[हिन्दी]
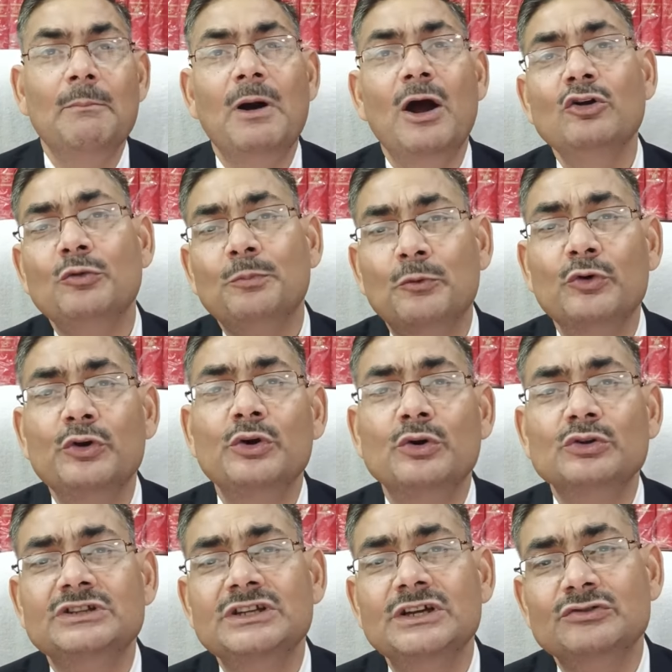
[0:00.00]
अमाउंट पूरी
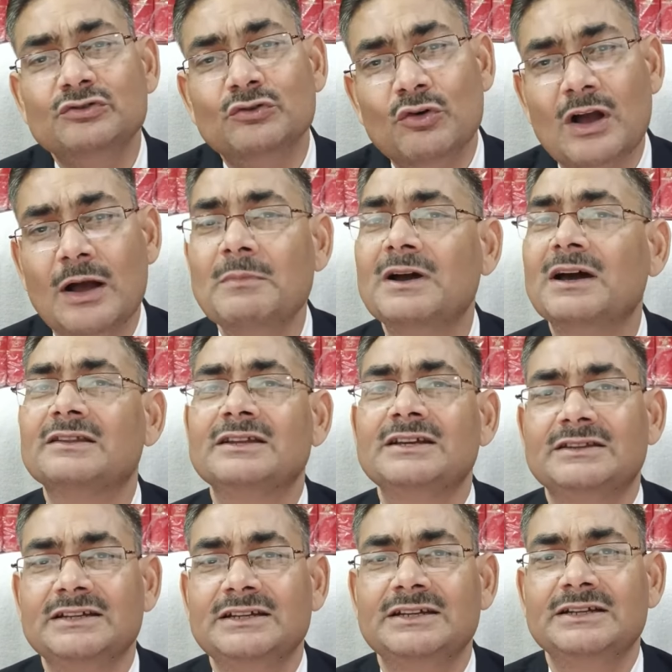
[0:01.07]
होती है उसको कम कर
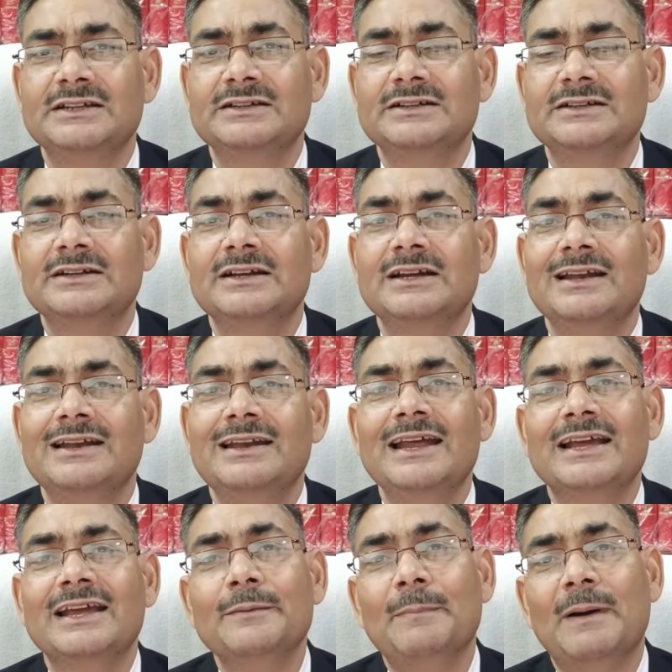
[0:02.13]
देते हैं
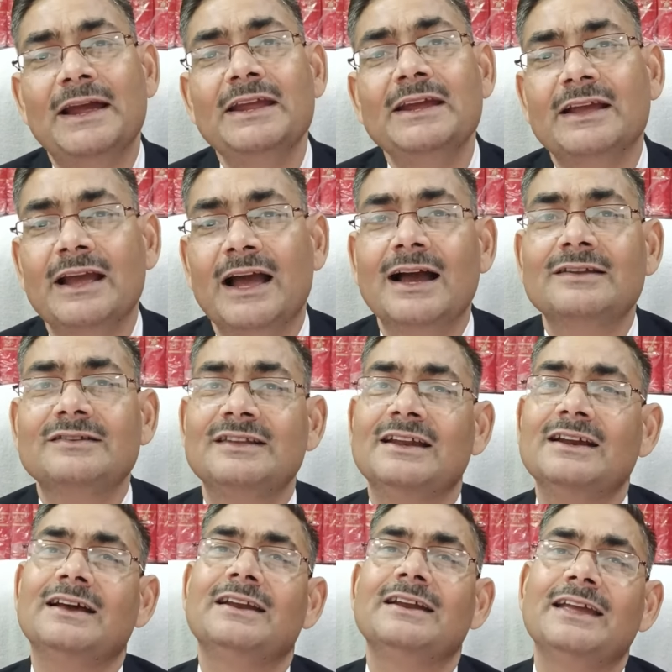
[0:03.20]
लेकिन भाई
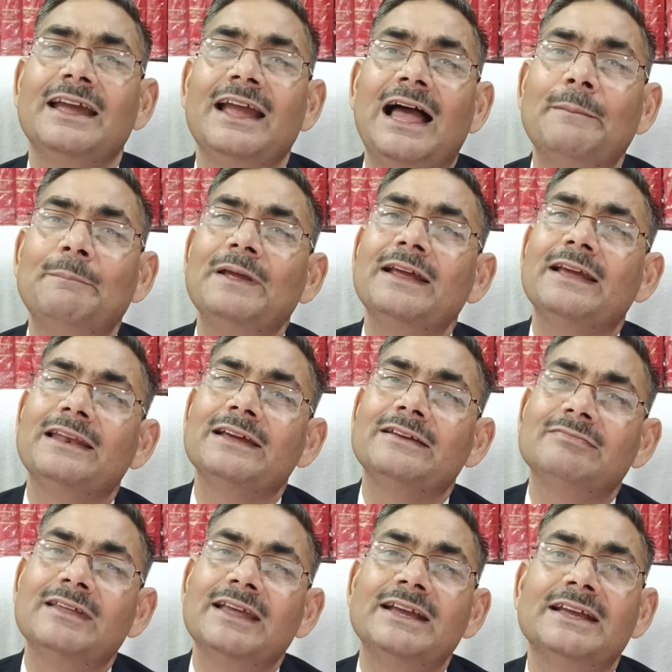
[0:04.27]
अक्सर करके आप एक
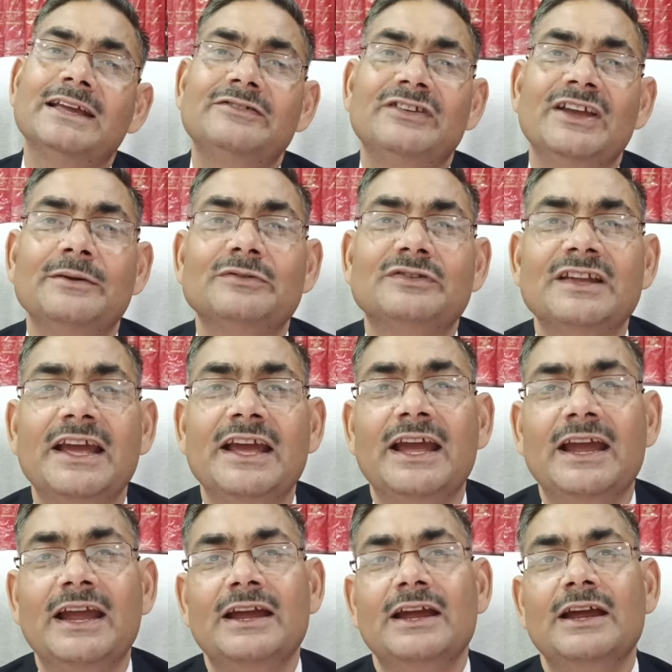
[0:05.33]
लिखते हैं कि जेब से
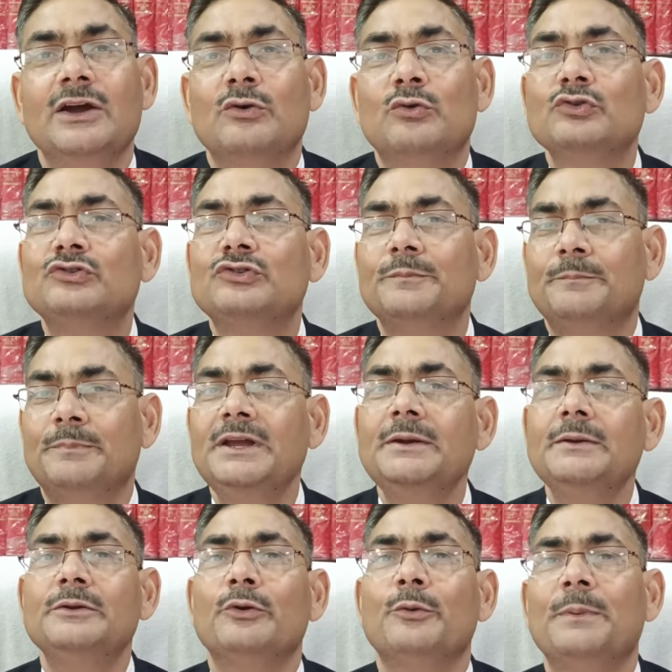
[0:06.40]
कुछ भी
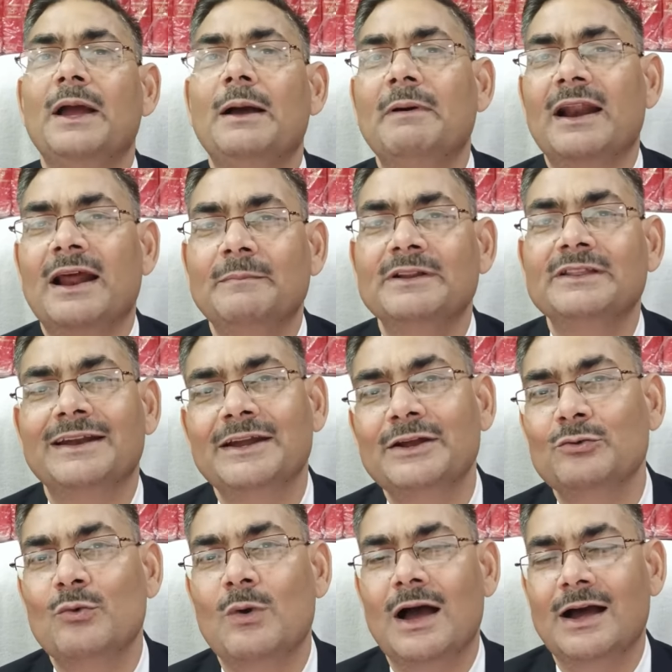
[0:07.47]
रुपया बरामद
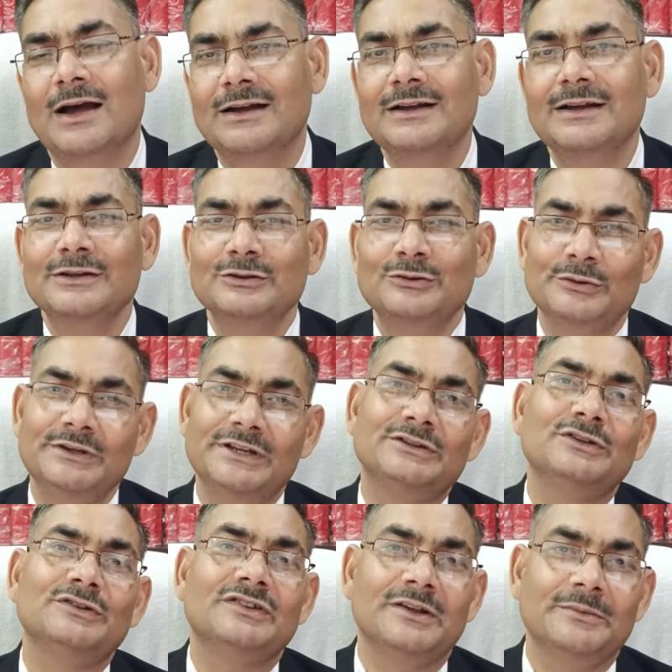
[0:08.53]
नहीं हुआ तो ये
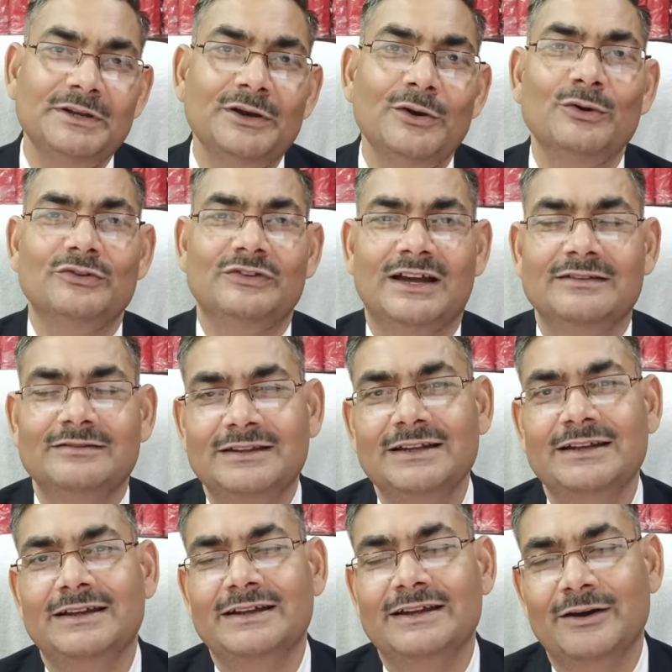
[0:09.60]
तो सभी लोग
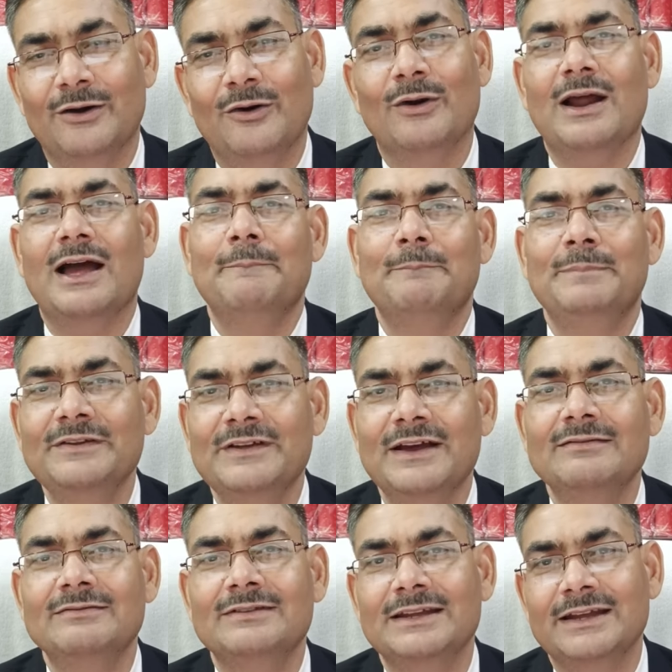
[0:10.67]
जानते हैं और आप भी
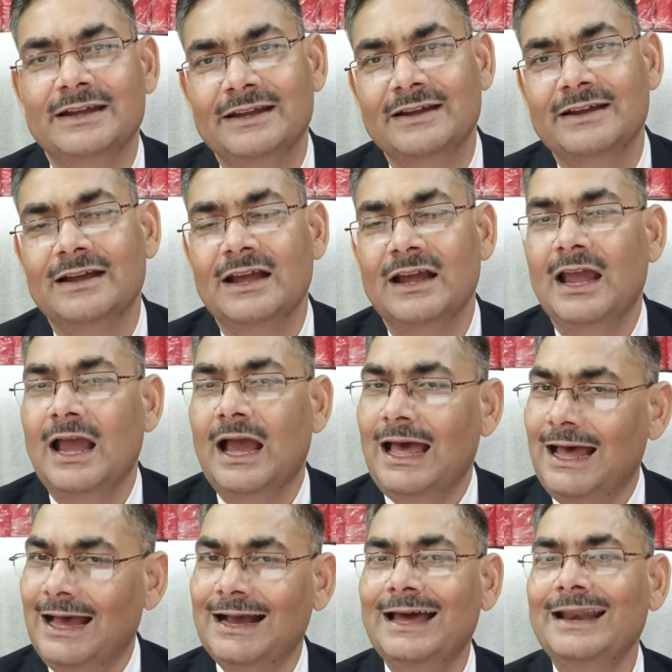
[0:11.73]
जानते हैं
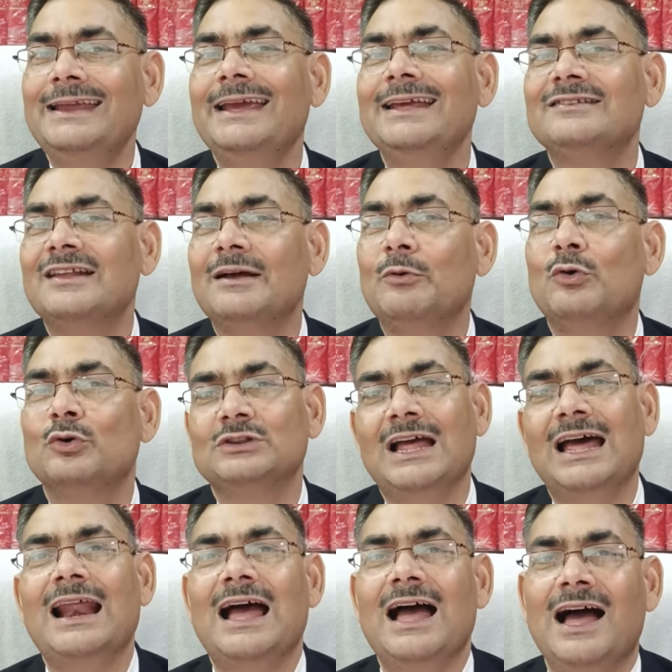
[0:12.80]
अगर ये सब
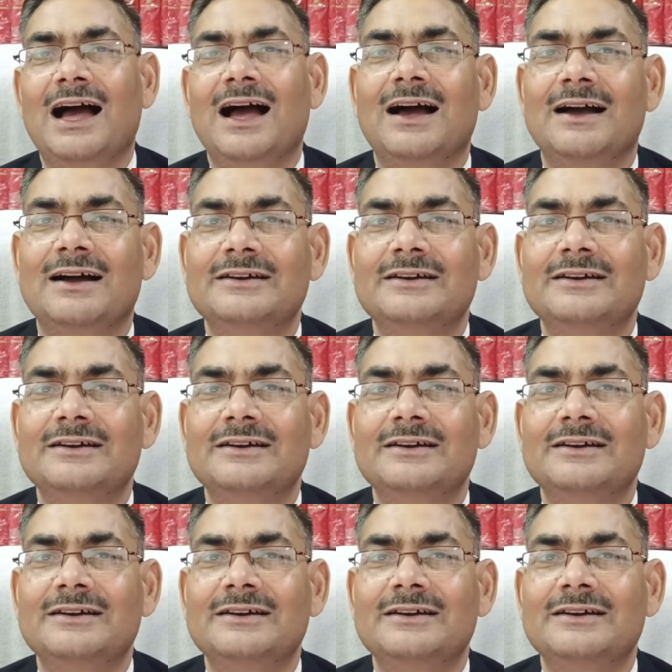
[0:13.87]
होता रहा